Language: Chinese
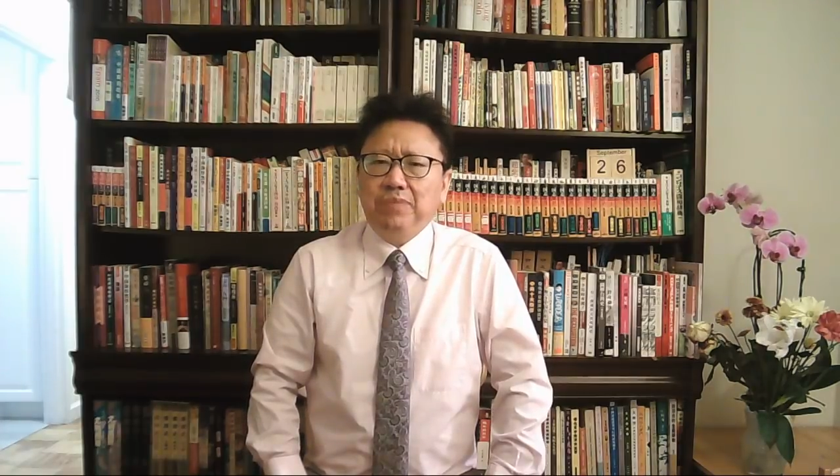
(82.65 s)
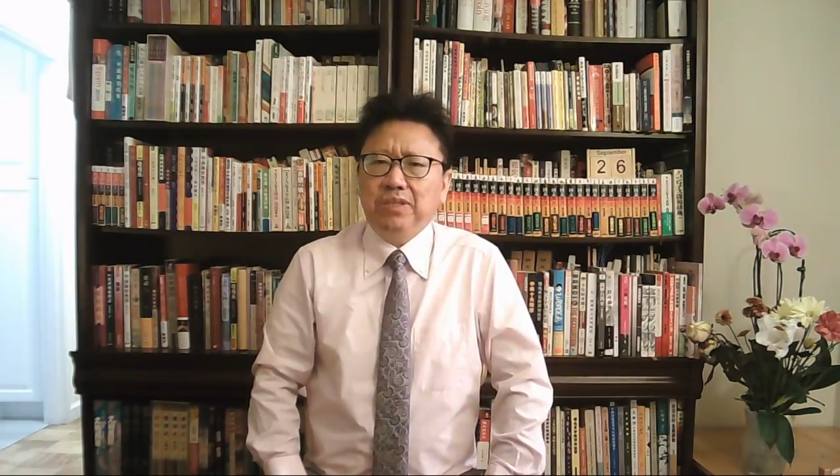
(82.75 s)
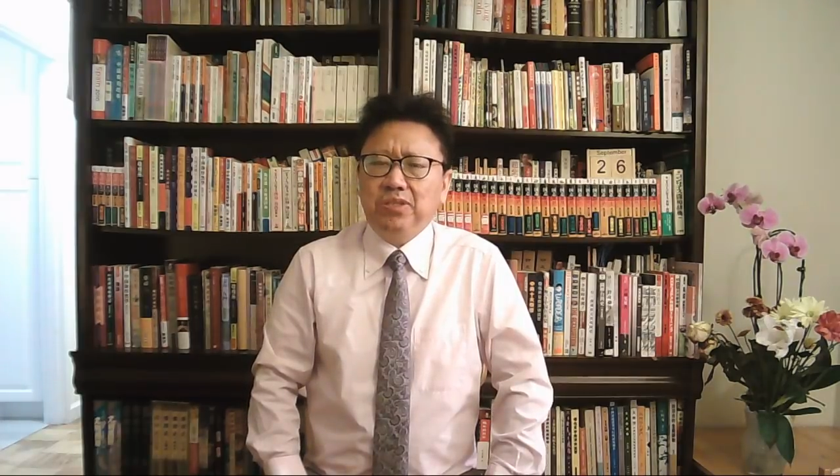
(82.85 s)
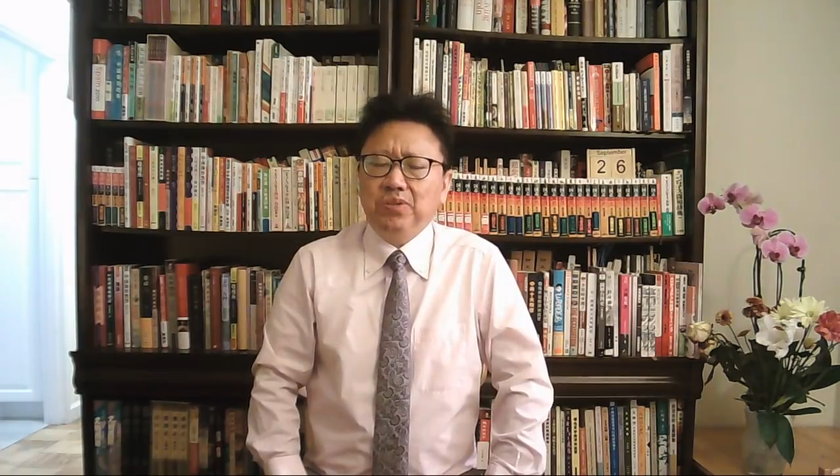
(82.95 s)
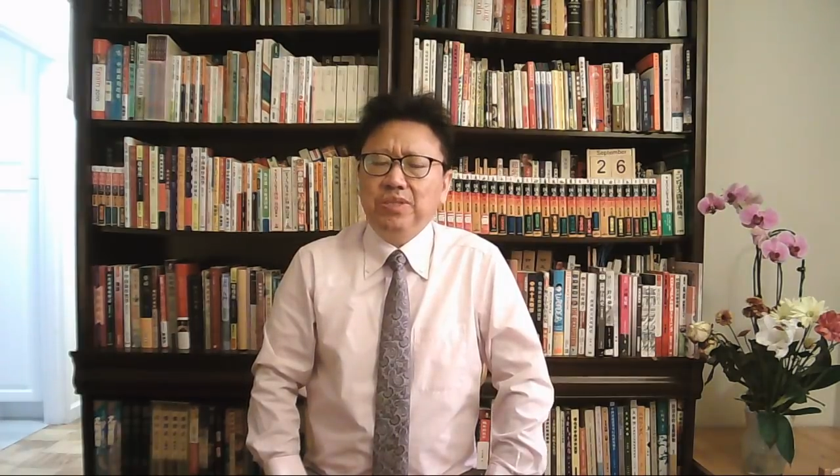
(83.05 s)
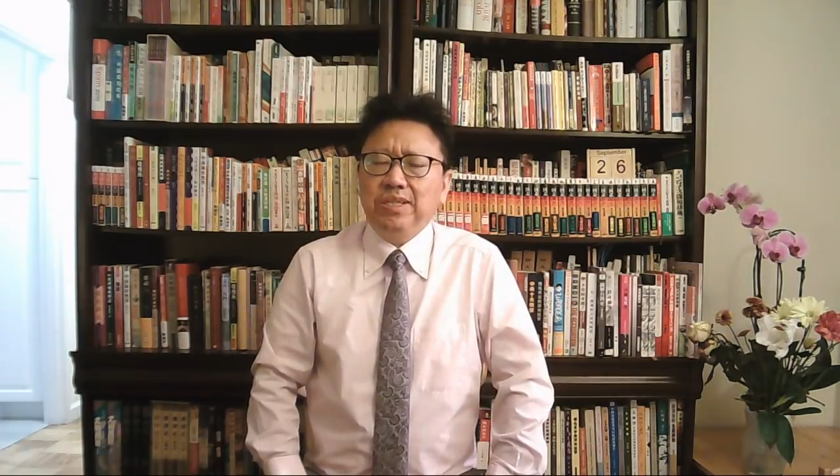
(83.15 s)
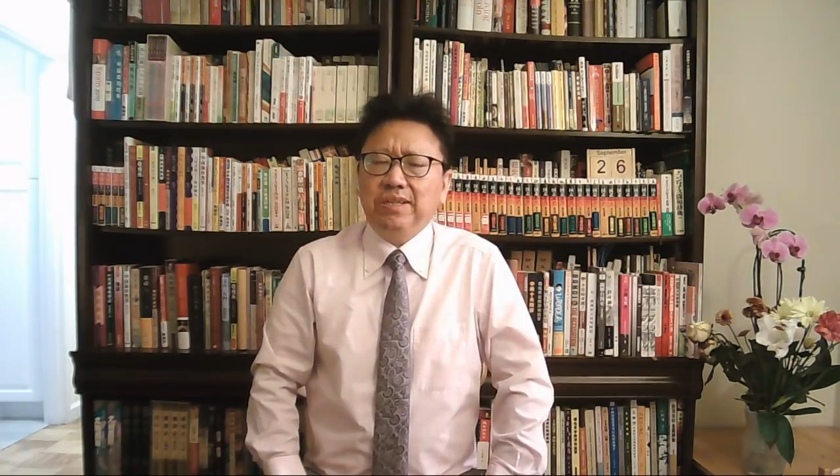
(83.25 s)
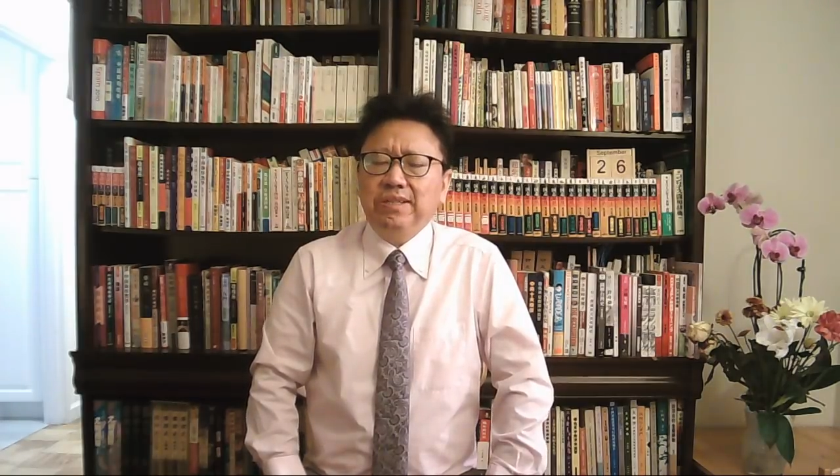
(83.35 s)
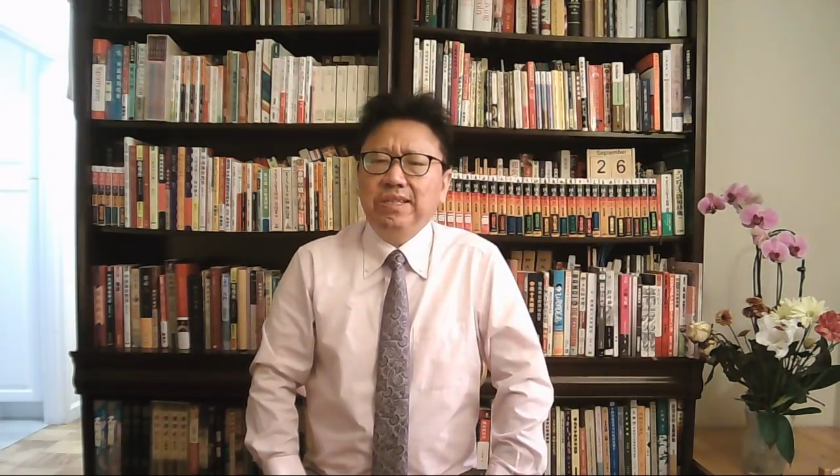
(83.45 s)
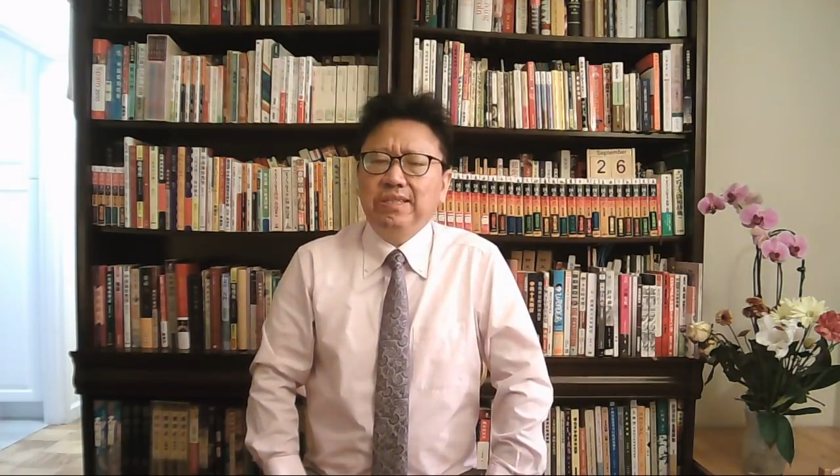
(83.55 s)
兵休息
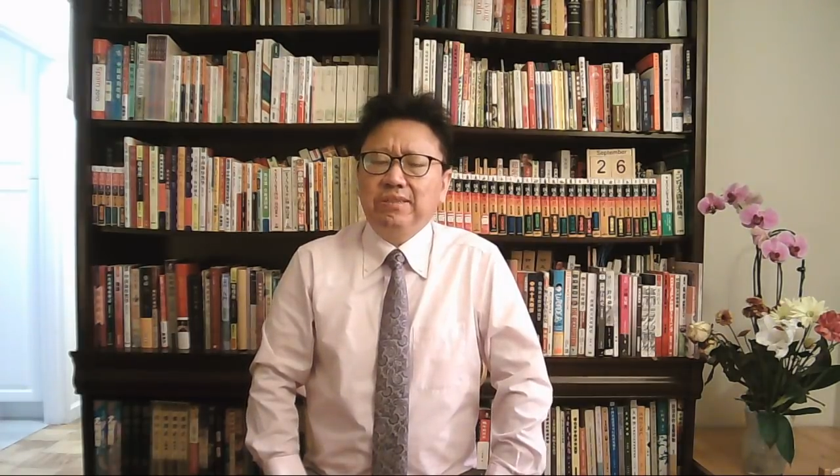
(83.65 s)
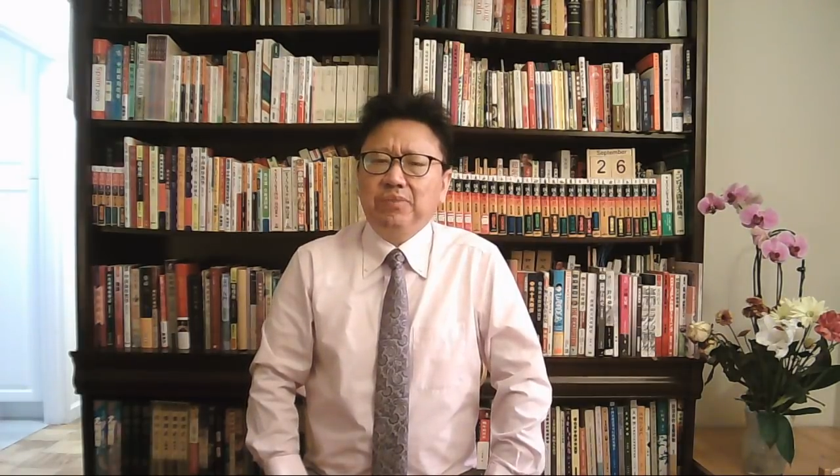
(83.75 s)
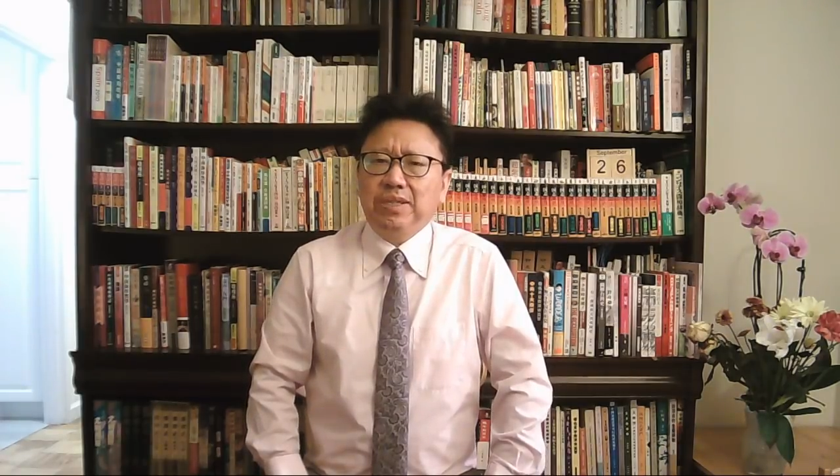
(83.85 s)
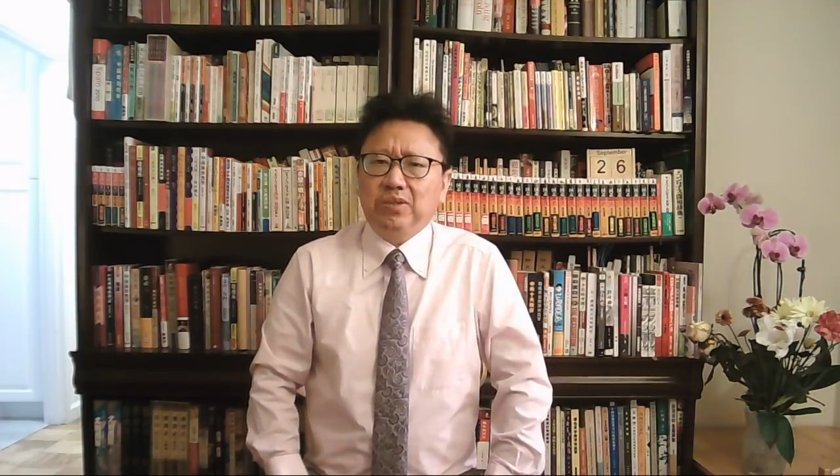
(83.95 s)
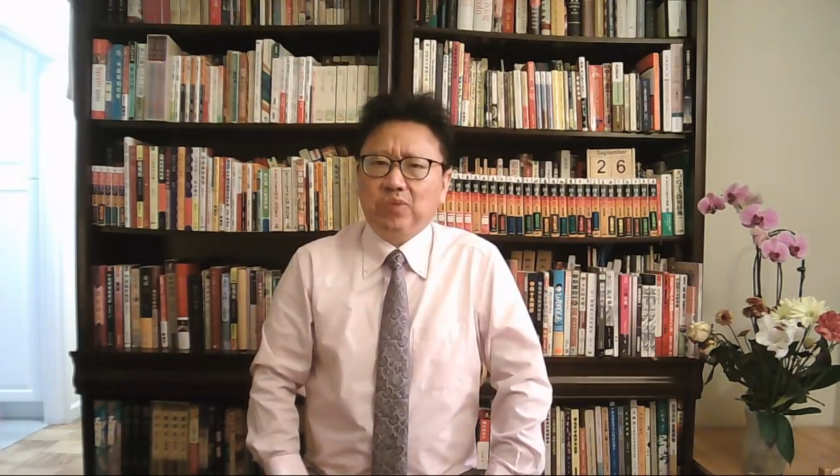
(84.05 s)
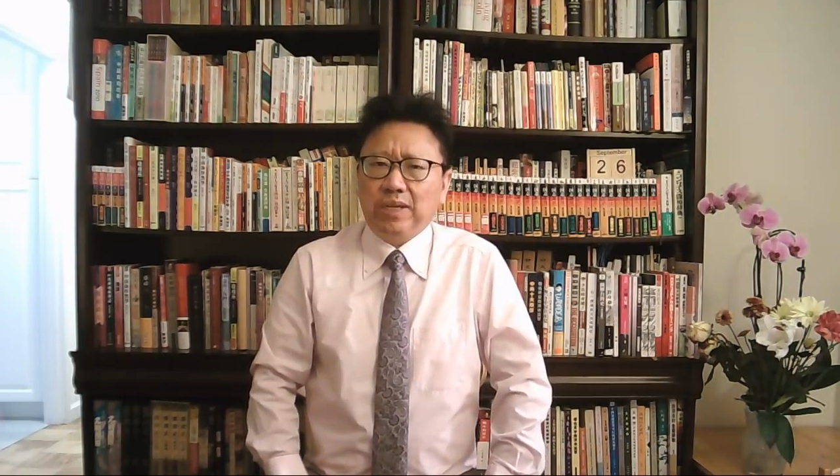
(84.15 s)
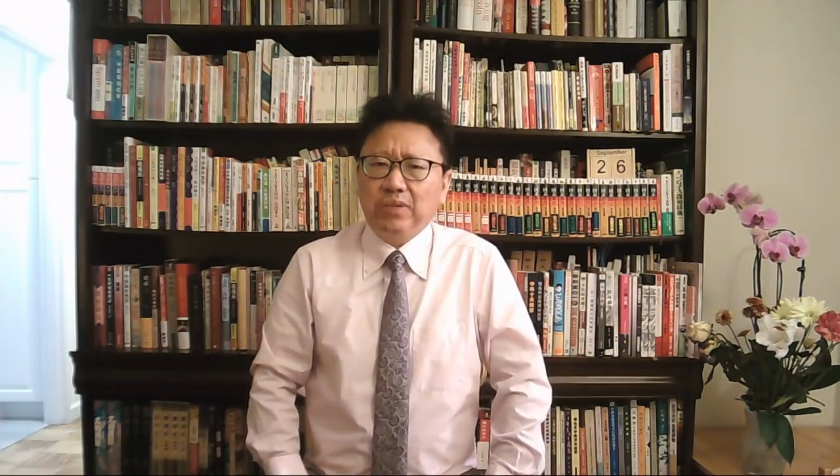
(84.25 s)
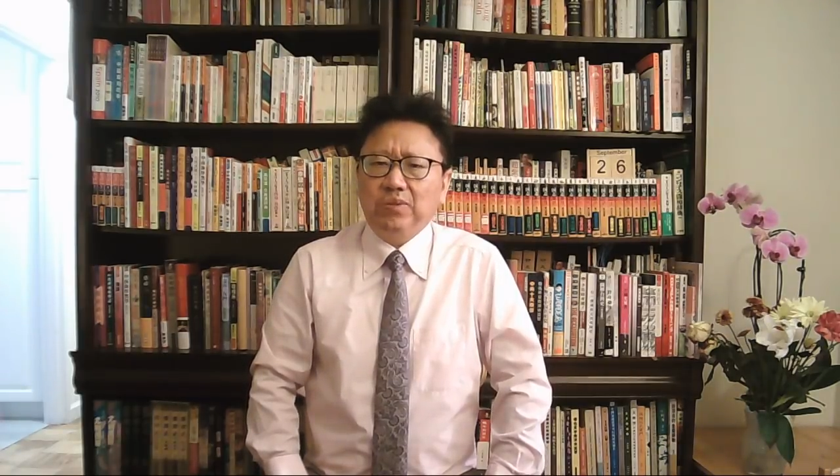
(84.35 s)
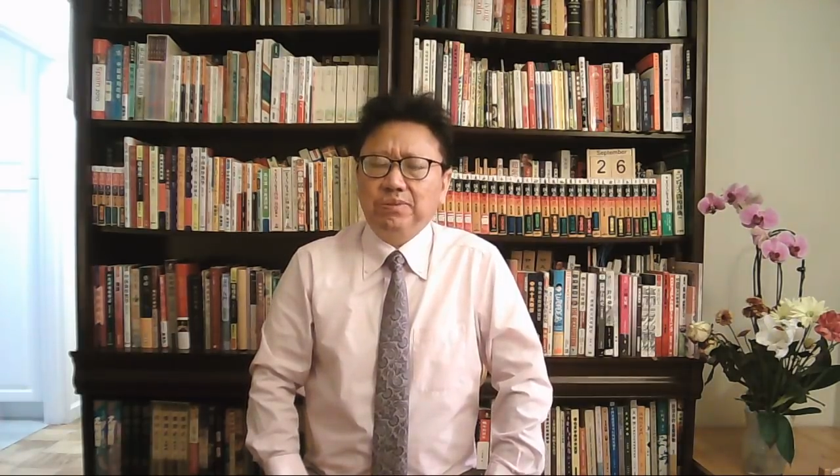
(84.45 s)
的这么一个传统。